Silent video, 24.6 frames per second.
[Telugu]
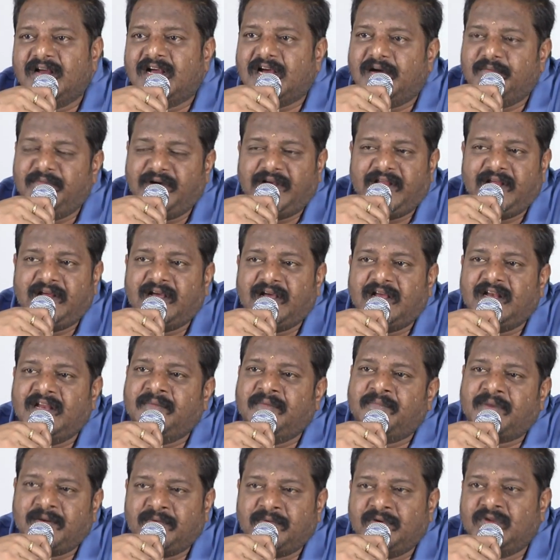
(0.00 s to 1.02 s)
కమిటీ కానీ
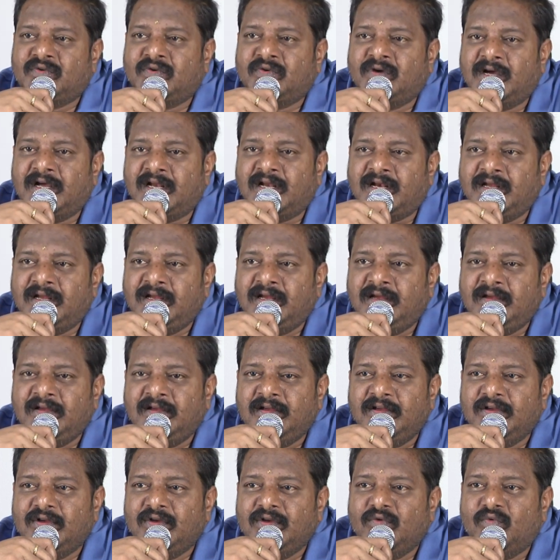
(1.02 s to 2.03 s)
ప్రభుత్వం కానీ
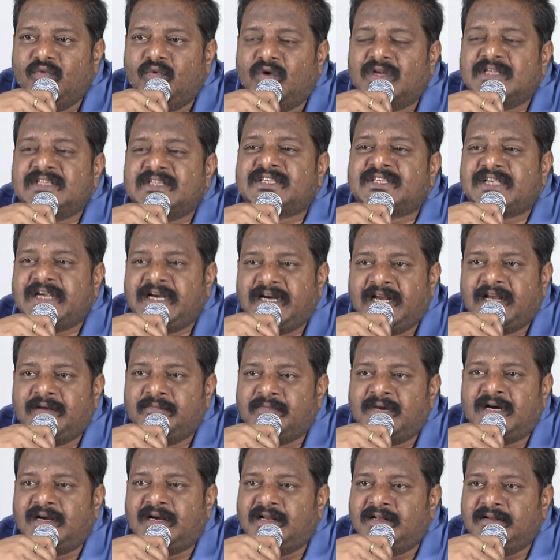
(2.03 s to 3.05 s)
వన్ సైడ్
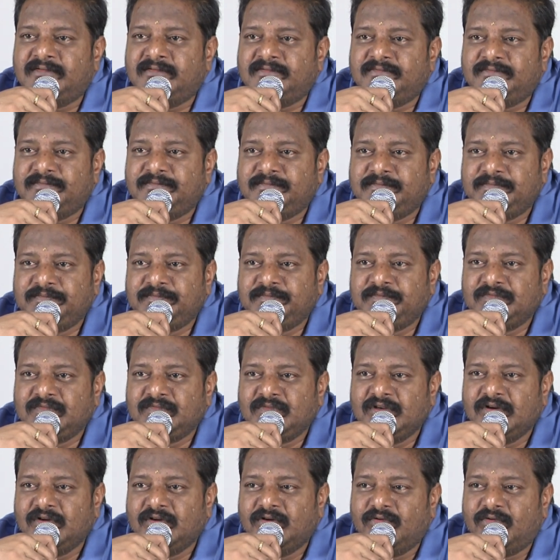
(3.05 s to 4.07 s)
అనమాట
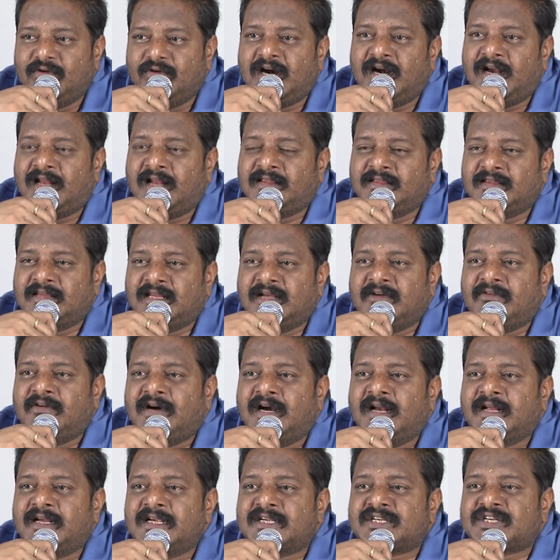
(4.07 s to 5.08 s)
వాళ్ళంతా
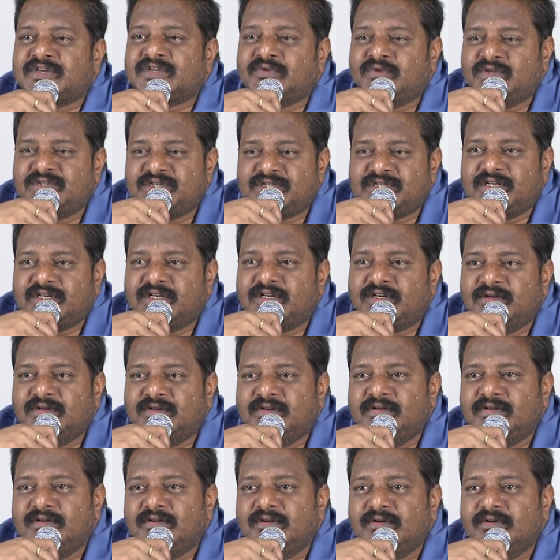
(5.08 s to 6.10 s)
వాళ్ళకి ఇష్టం వచ్చినట్టు
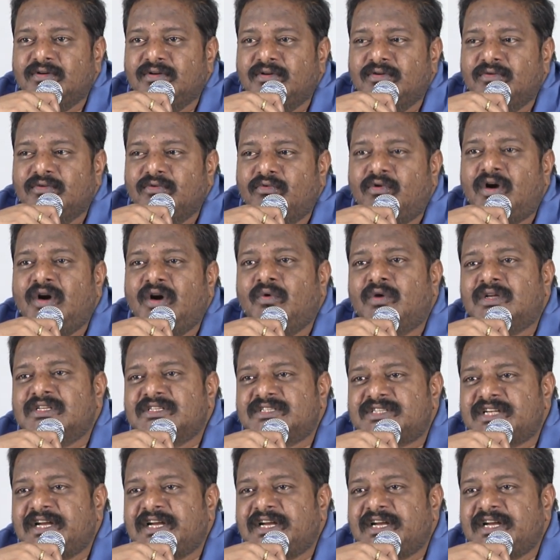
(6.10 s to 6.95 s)
వాళ్ళు వన్